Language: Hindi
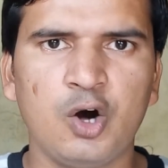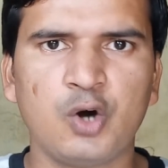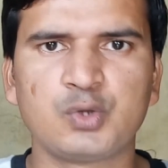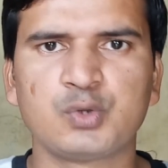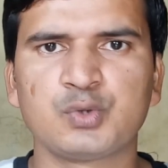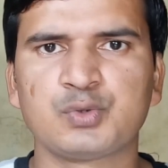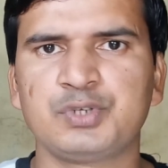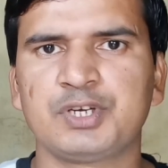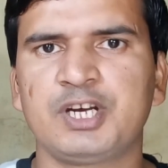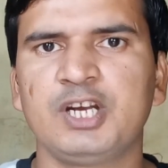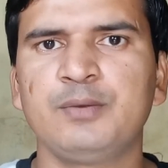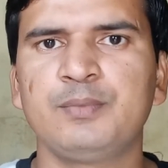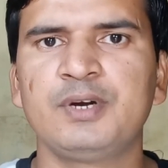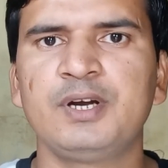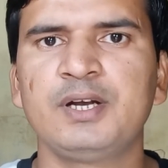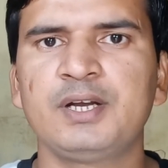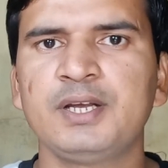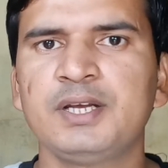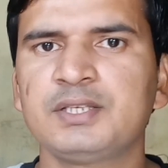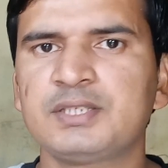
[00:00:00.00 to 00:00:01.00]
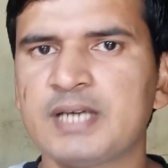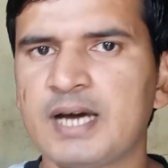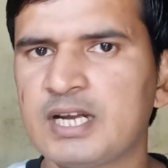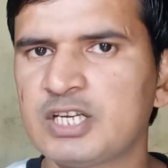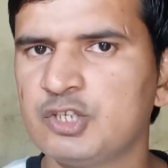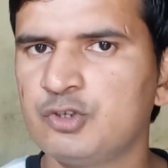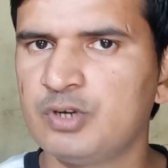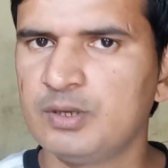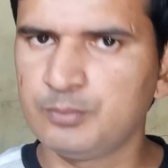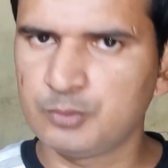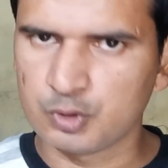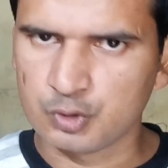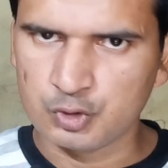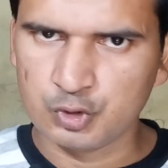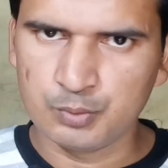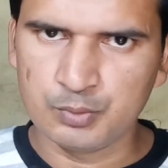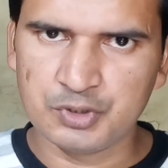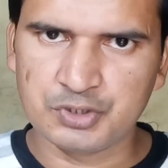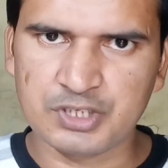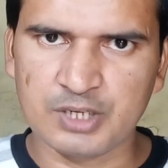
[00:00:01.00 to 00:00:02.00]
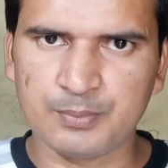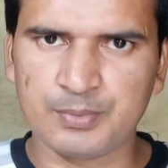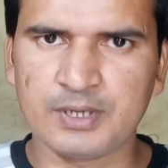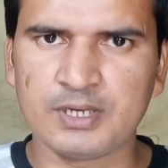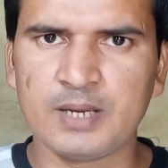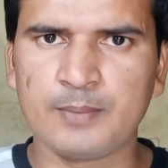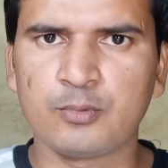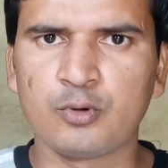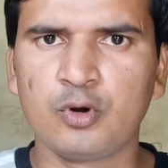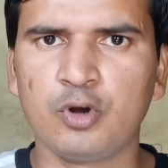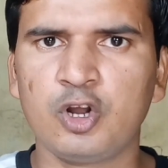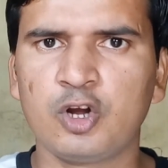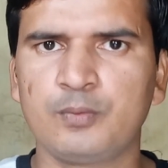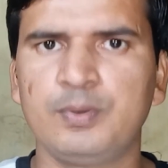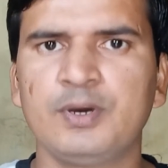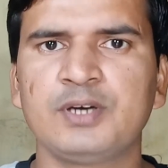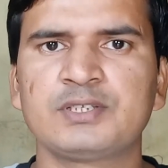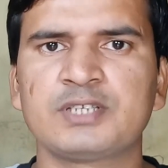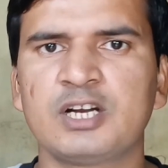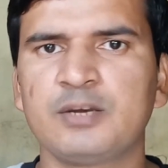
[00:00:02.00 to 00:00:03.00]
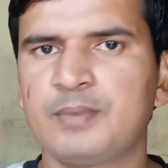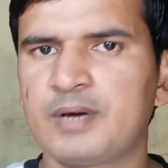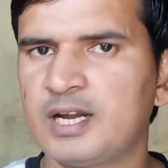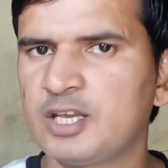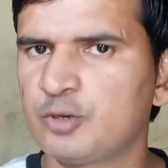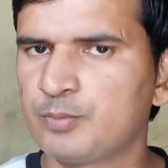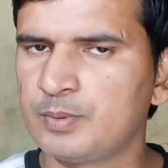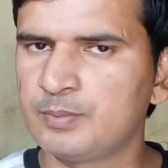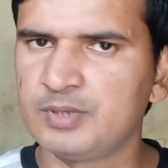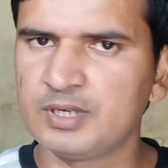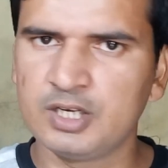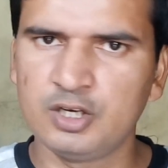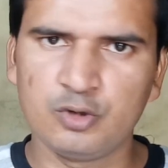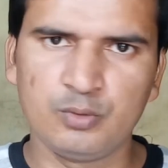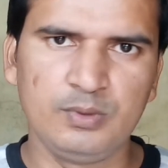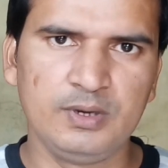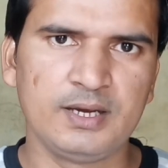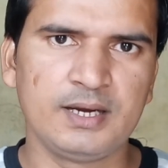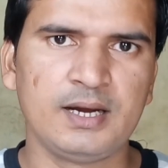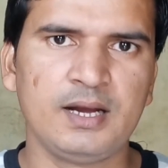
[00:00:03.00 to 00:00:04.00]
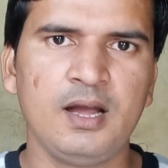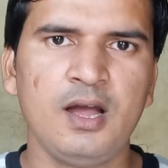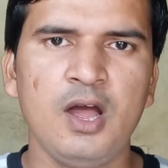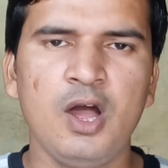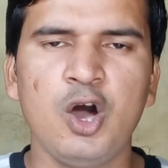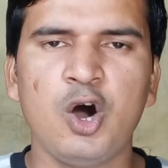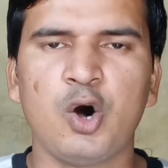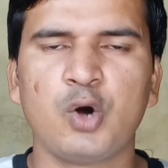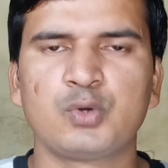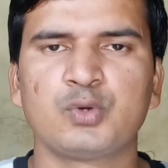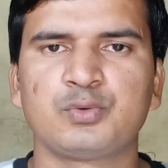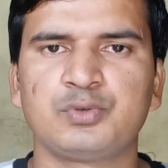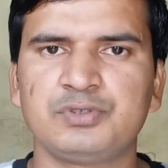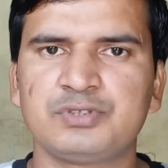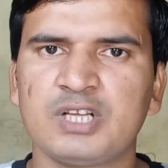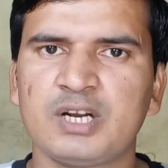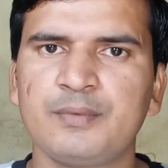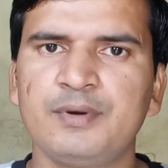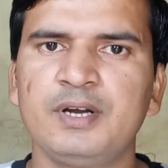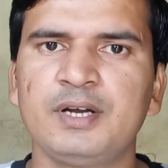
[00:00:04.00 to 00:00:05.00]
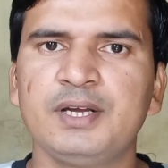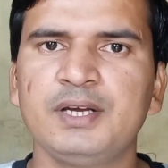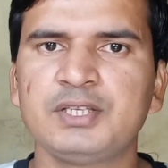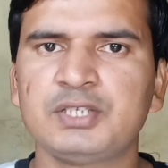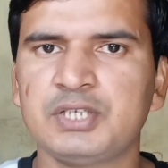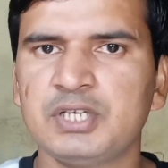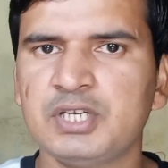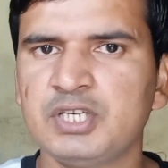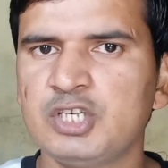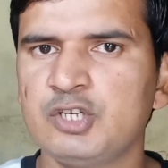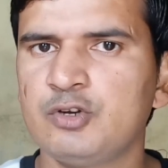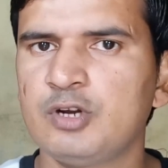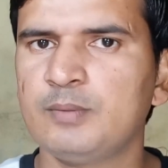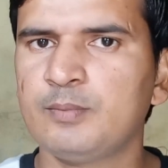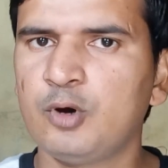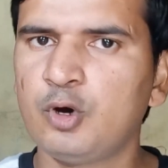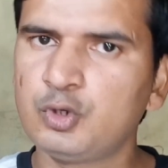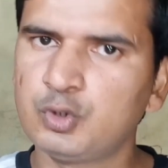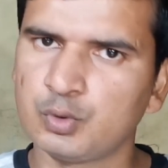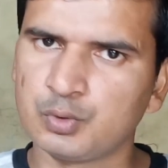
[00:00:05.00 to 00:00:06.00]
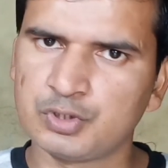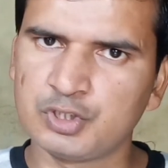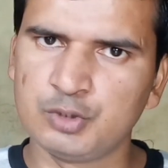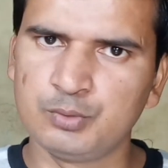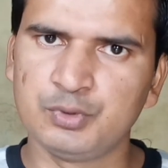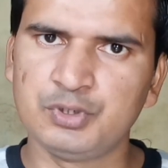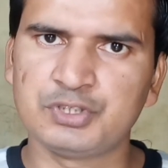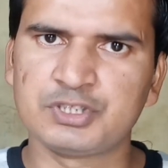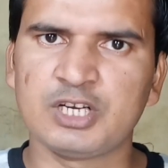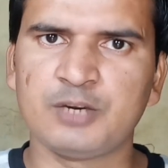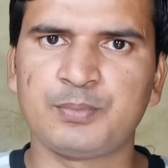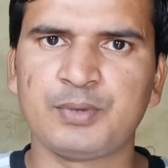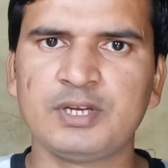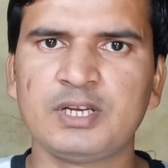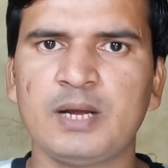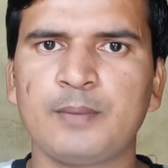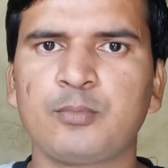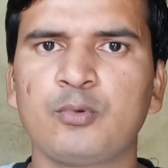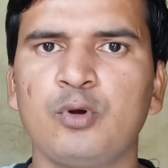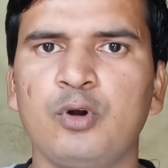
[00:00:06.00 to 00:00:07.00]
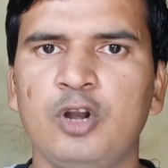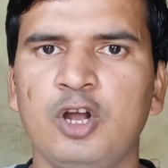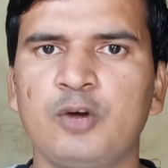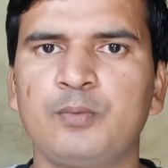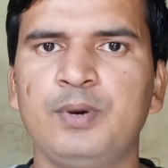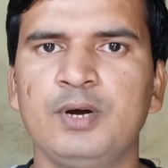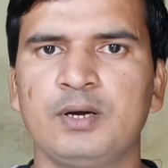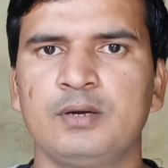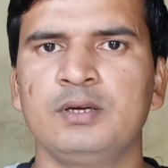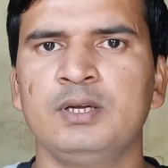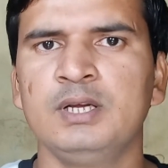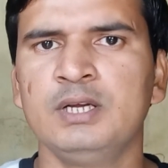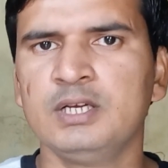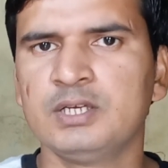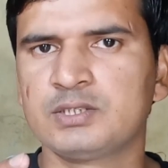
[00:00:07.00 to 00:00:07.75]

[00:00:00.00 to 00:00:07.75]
और जो सेकंड वेरियंट है चार जीबी रैम चौंसठ जीवी इसका प्राइस आपको लगभग साढ़े बारह हज़ार में देखने को मिलेगा और जो तीसरा वेरियंट है छः जीबी रैम और चौंसठ जीवी जीबी इसका प्राइस आपको लगभग